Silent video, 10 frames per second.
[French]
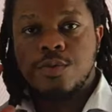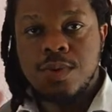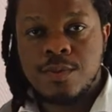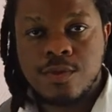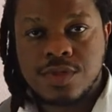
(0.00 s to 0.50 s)
le
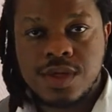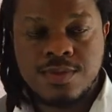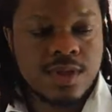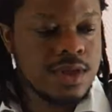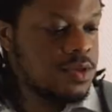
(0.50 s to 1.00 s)
même
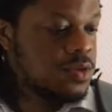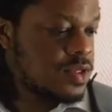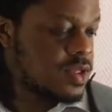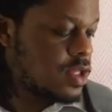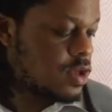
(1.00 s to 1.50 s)
concept, donc
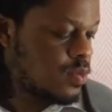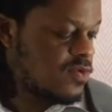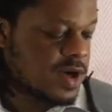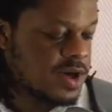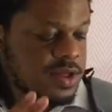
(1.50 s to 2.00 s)
c'est-à-dire
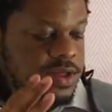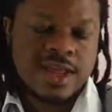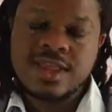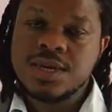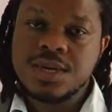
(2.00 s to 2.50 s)
pouvoir
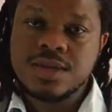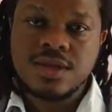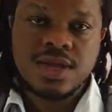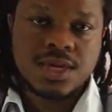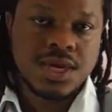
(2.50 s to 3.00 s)
attacher et
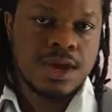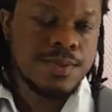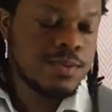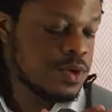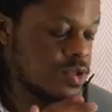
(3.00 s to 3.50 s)
détacher
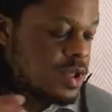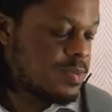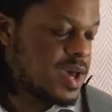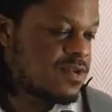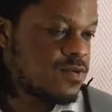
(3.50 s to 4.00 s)
rapidement son
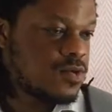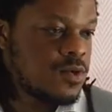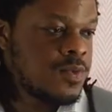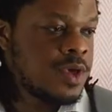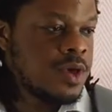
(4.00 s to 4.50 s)
appareil
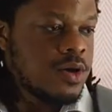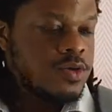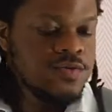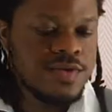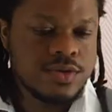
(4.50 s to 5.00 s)
photo en
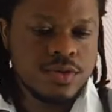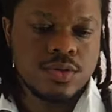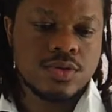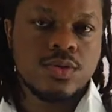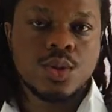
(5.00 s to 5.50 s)
une fraction de
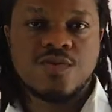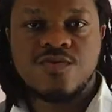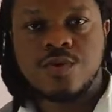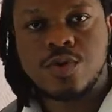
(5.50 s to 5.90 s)
seconde. Je vous